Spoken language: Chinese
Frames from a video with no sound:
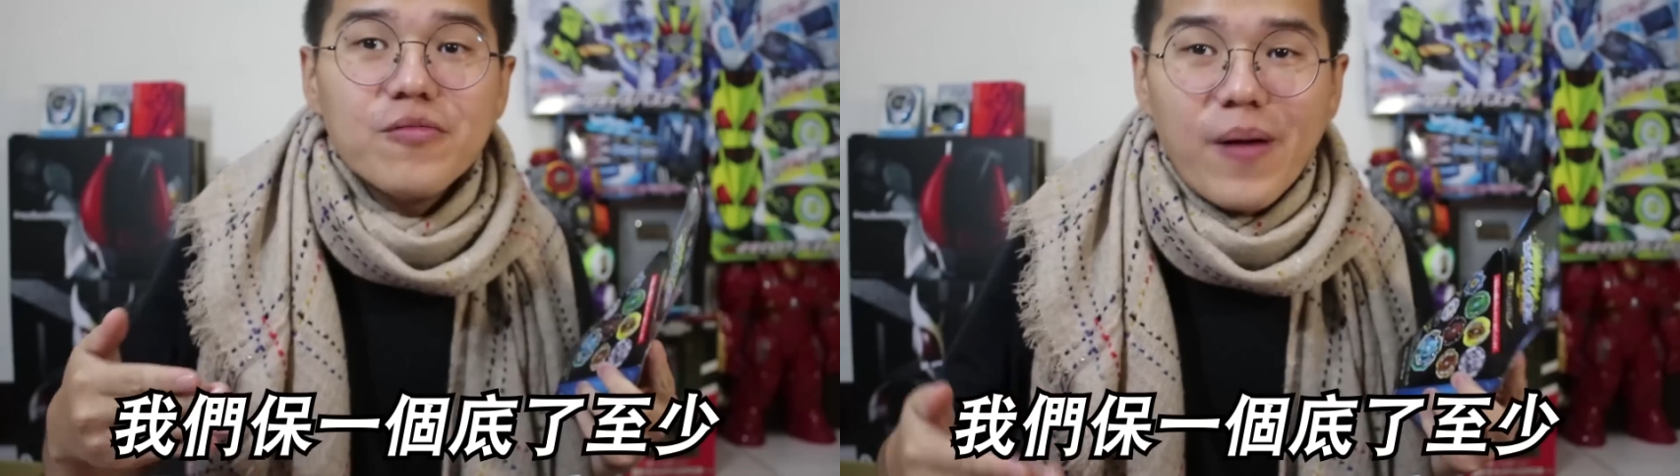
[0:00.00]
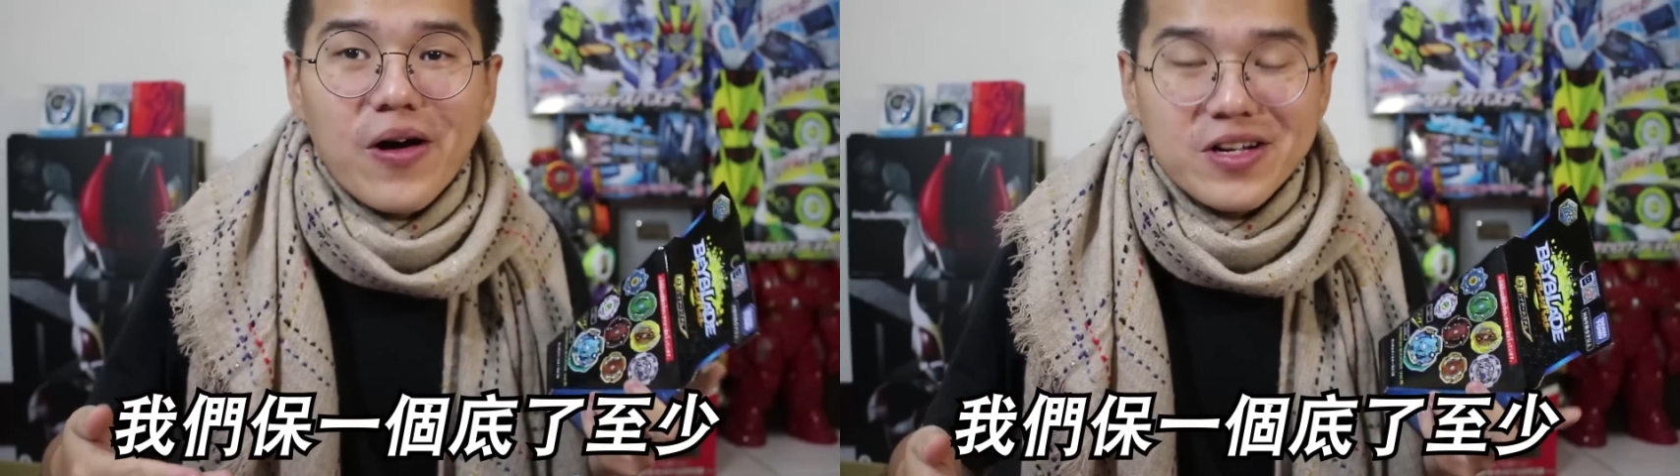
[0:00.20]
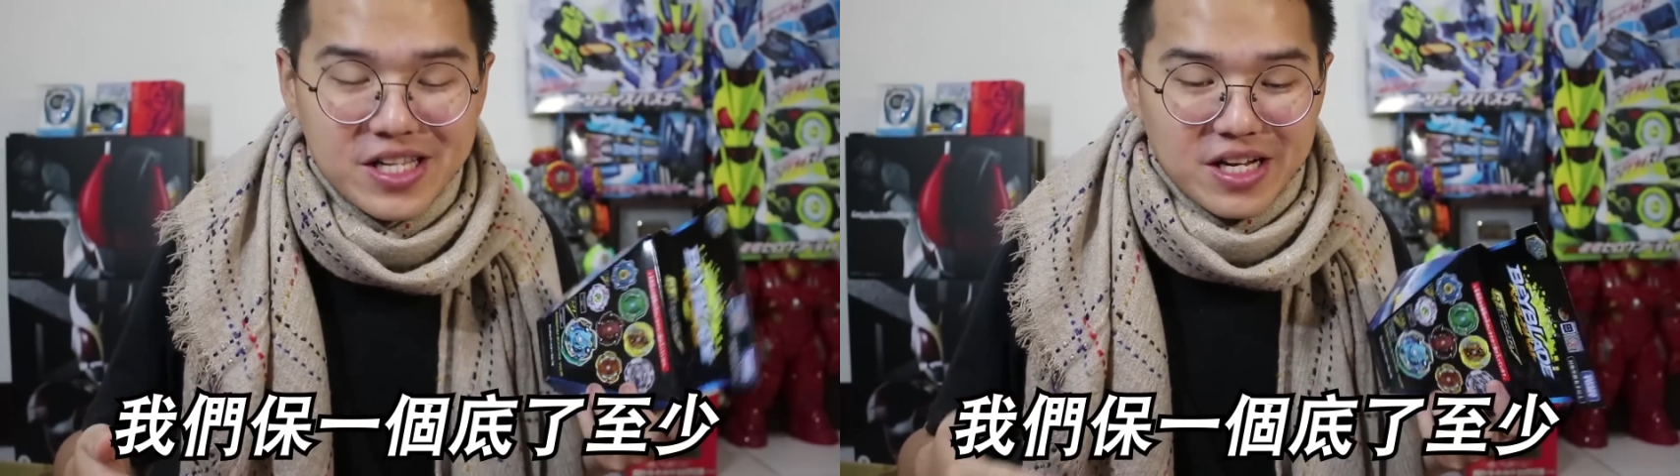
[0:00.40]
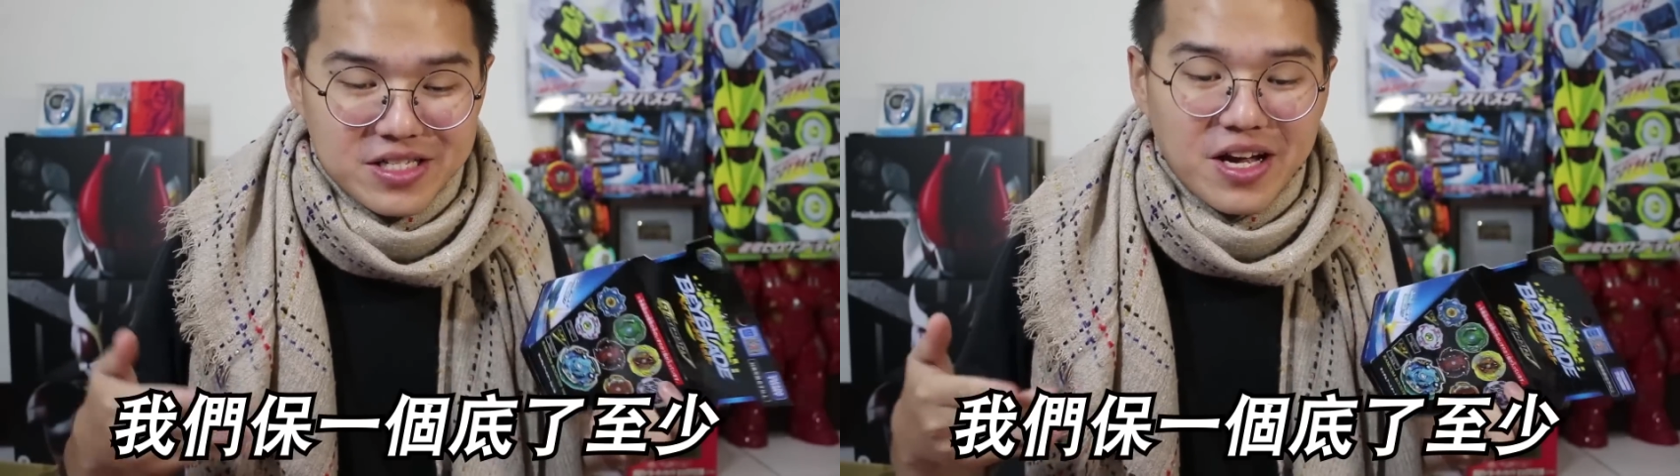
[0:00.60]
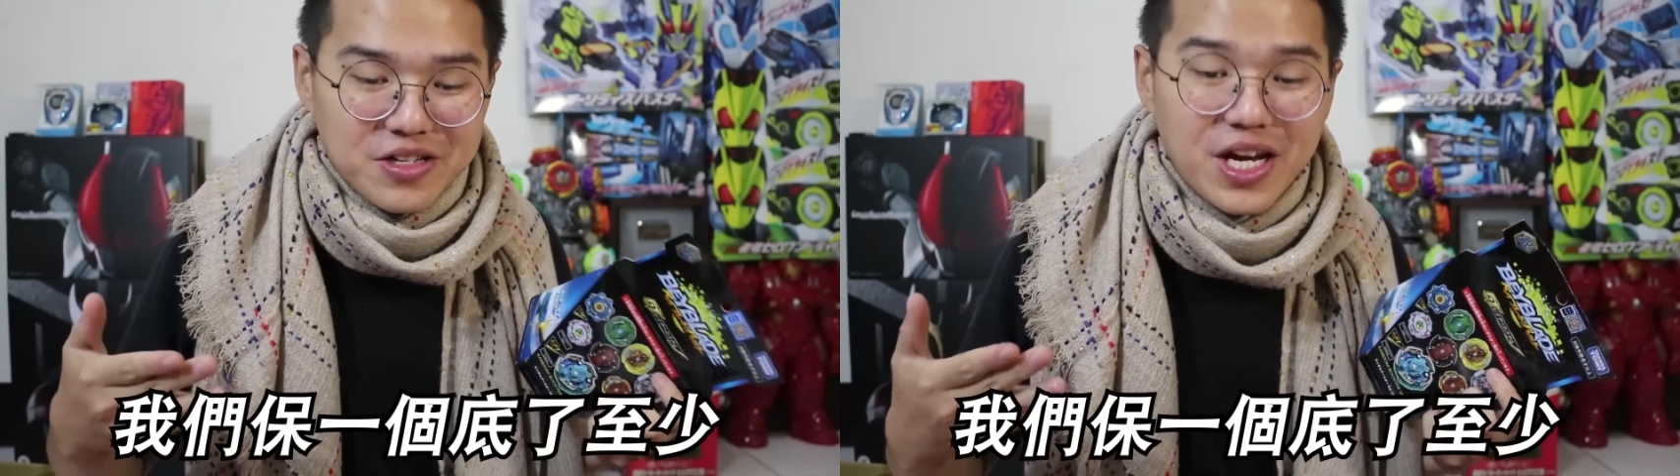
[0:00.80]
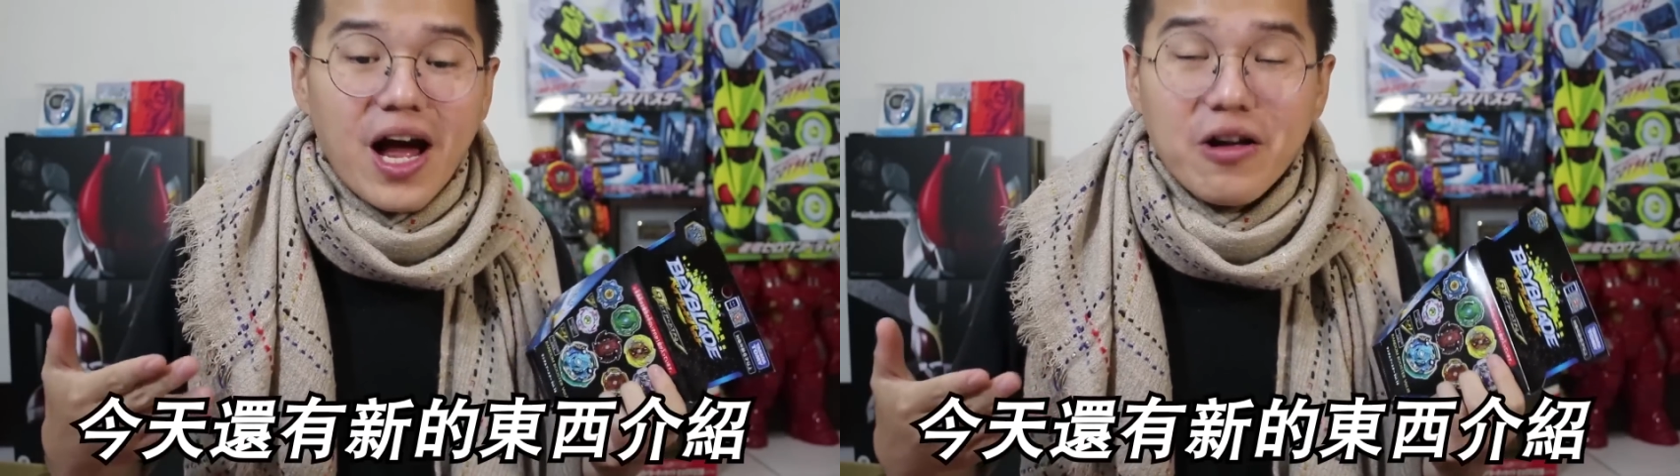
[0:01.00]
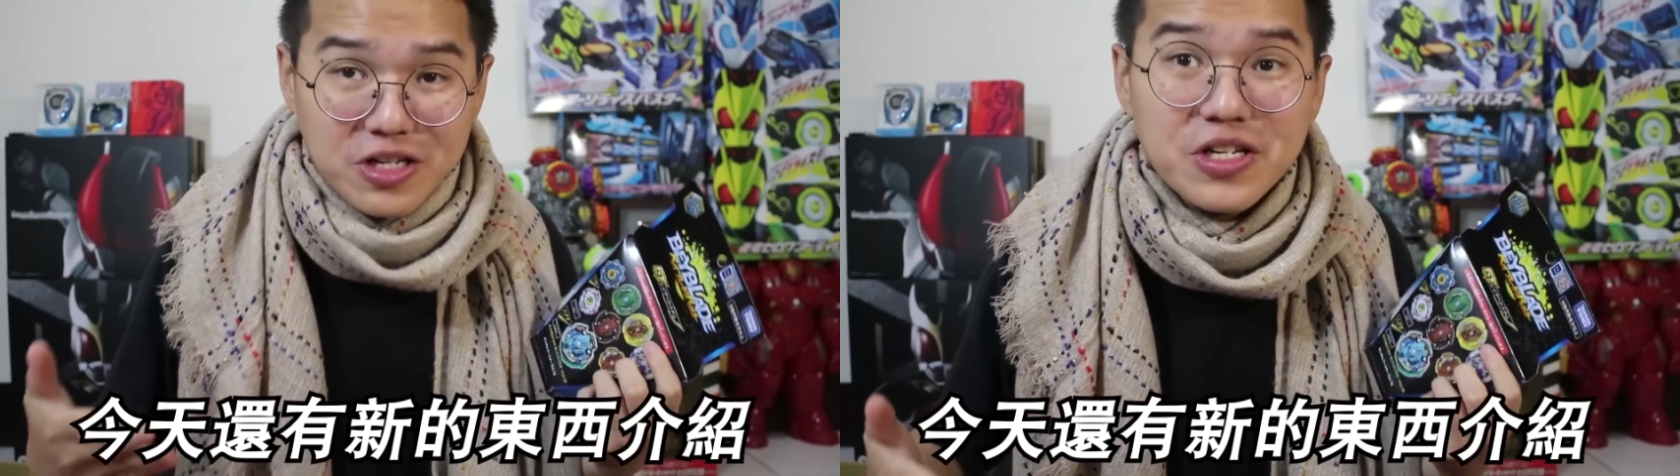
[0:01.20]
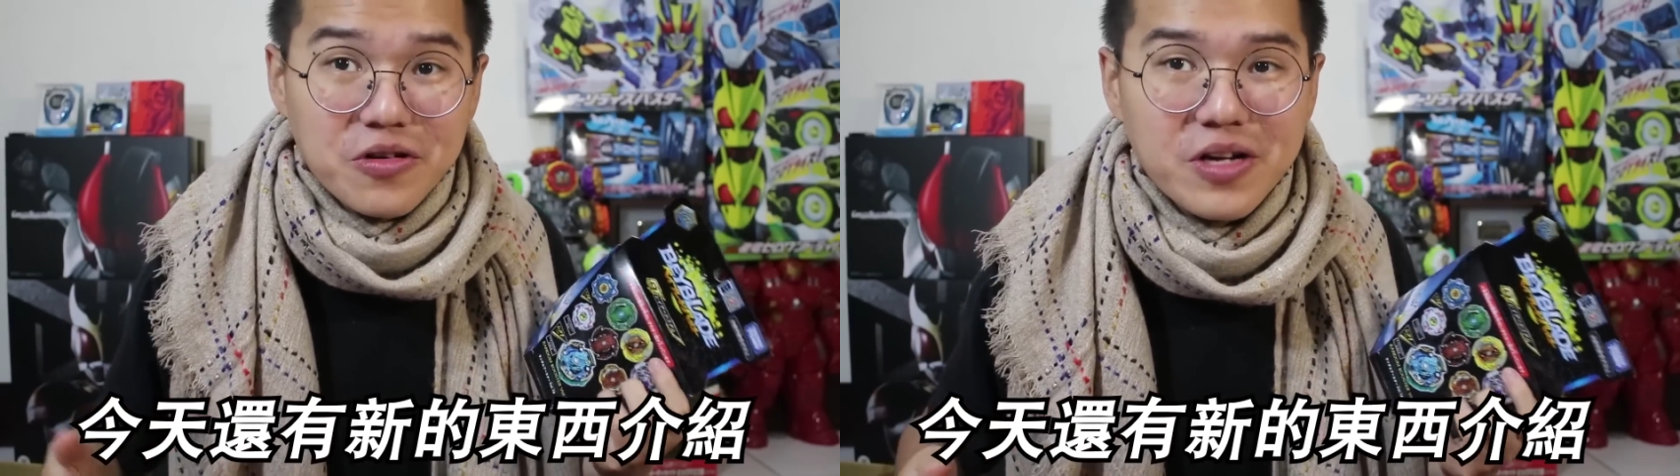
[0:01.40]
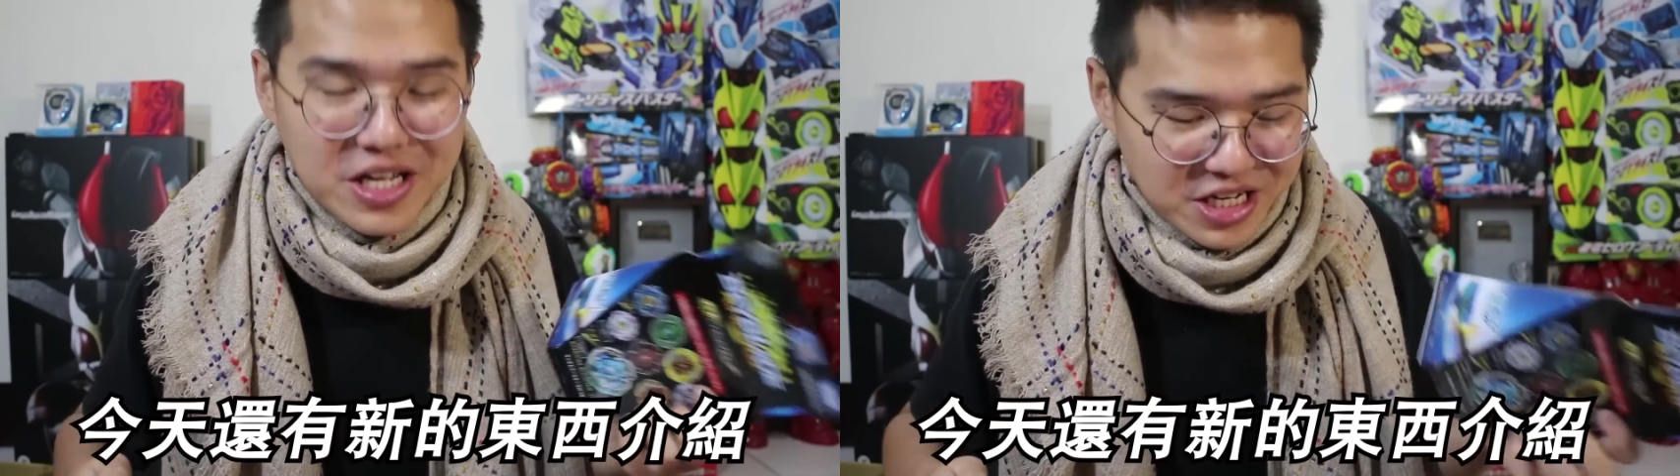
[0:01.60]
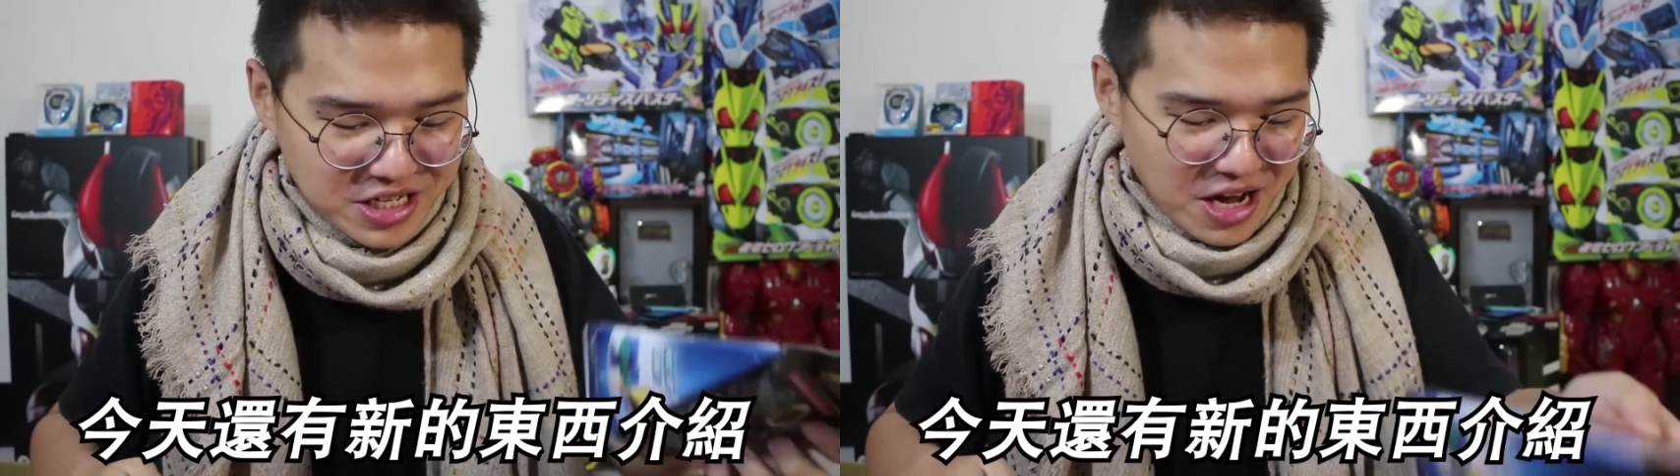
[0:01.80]
我们把一个底照。今天还有新的东西可
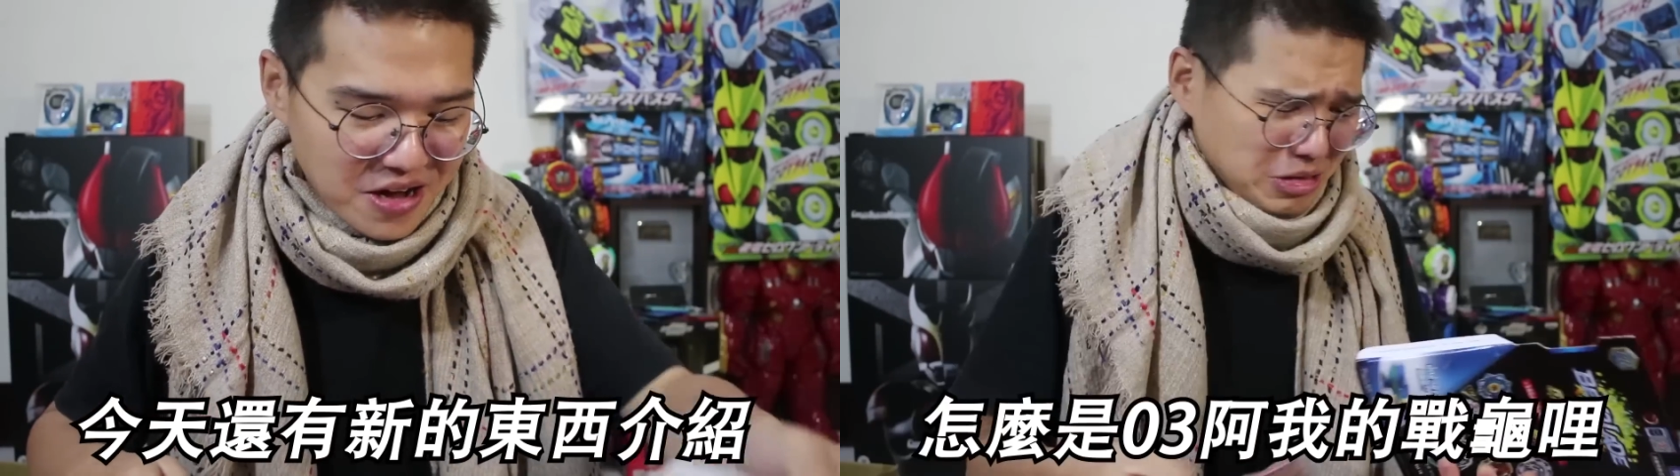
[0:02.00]
以介绍，